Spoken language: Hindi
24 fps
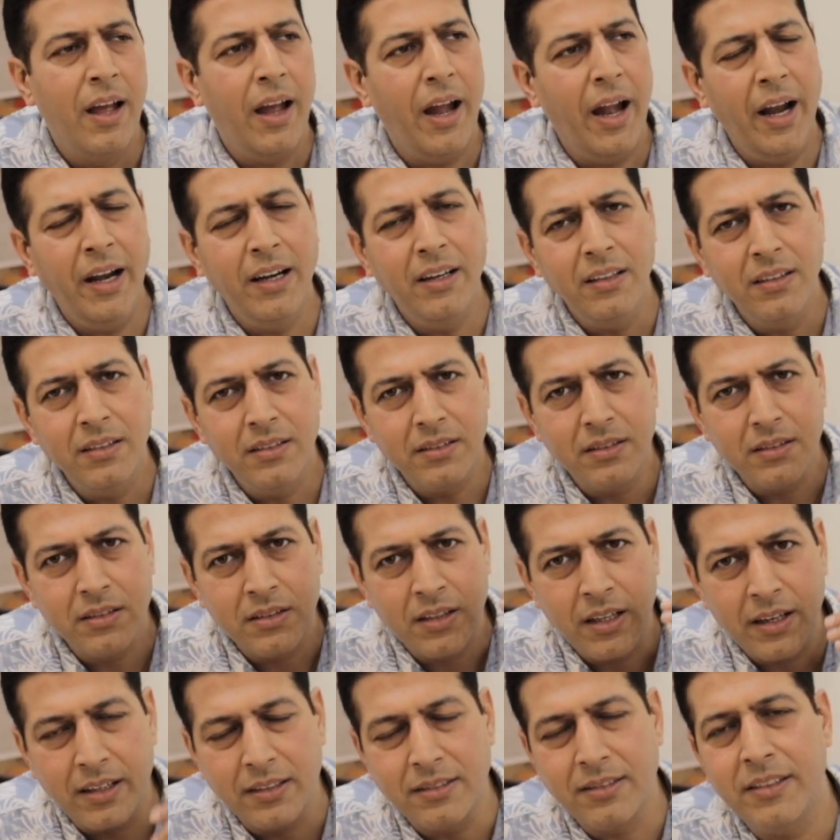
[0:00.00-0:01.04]
एंड
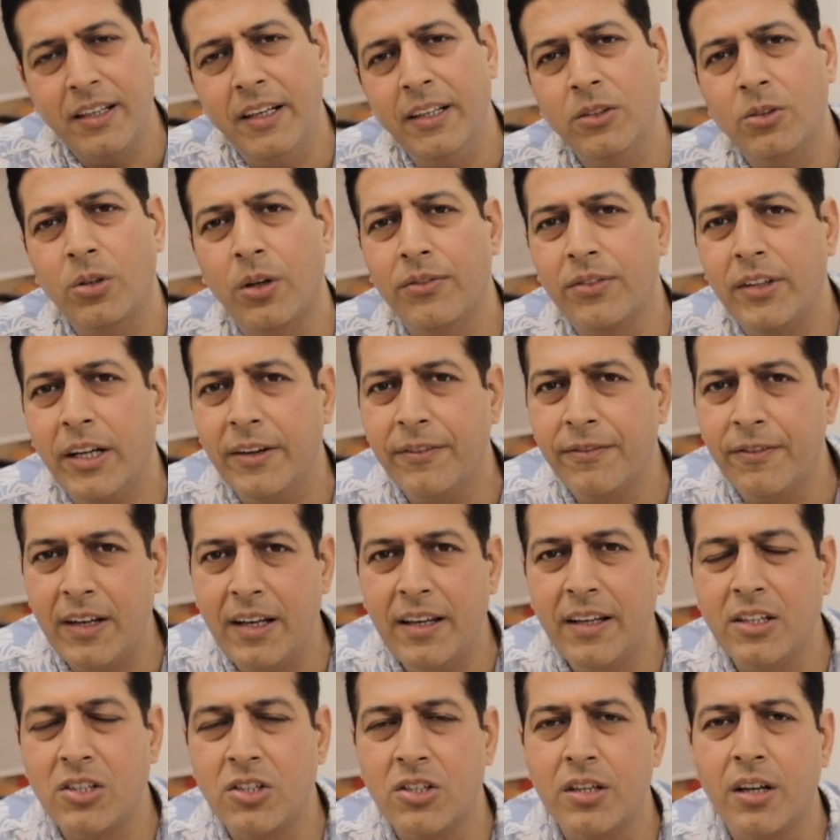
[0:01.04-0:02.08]
द रेसिडेंट्स ऑफ दैट
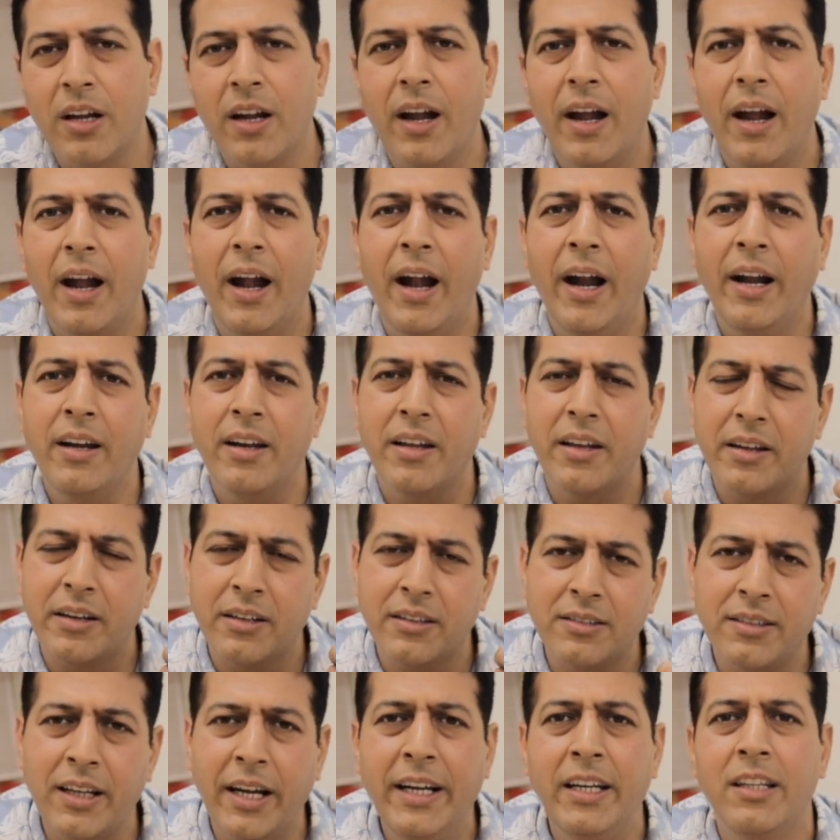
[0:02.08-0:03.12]
विलेज हैड
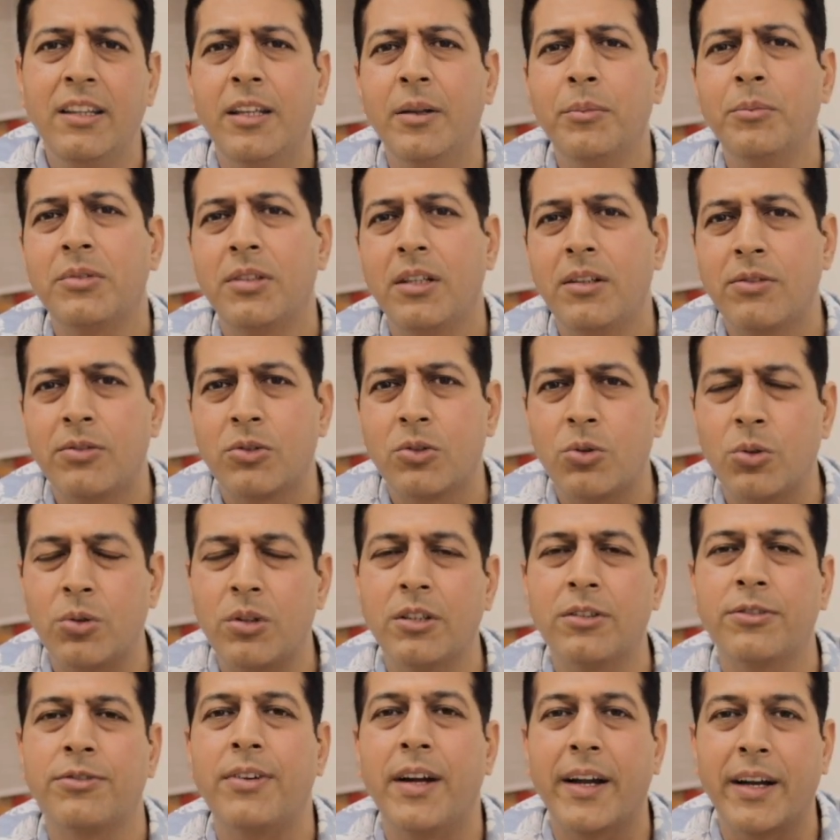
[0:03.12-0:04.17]
रिजाइंड देमसेल्स टू
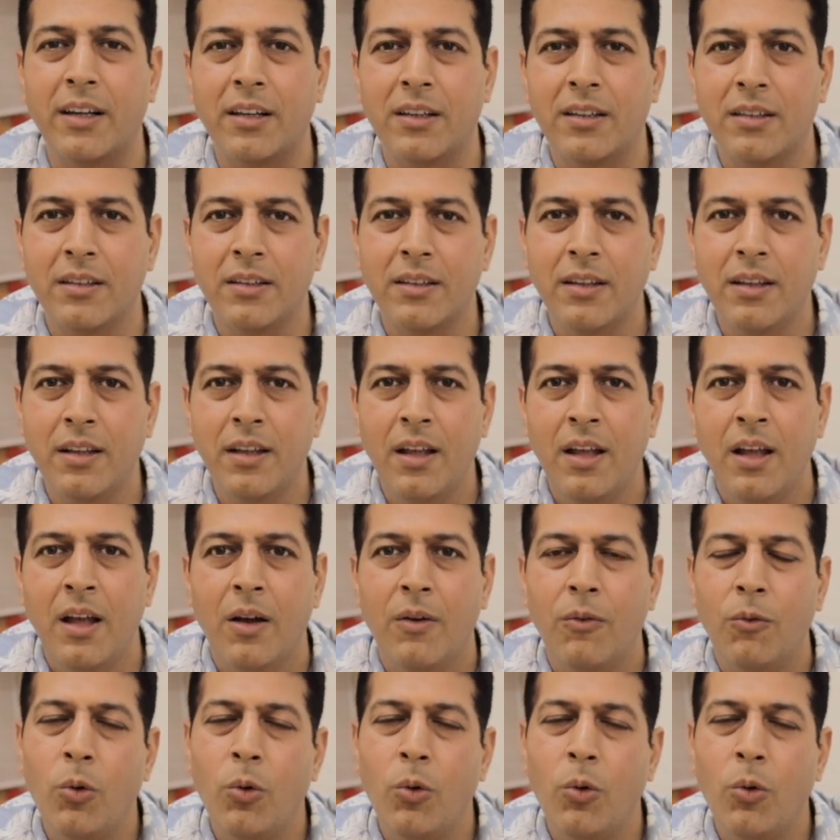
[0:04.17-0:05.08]
दिस फैक्ट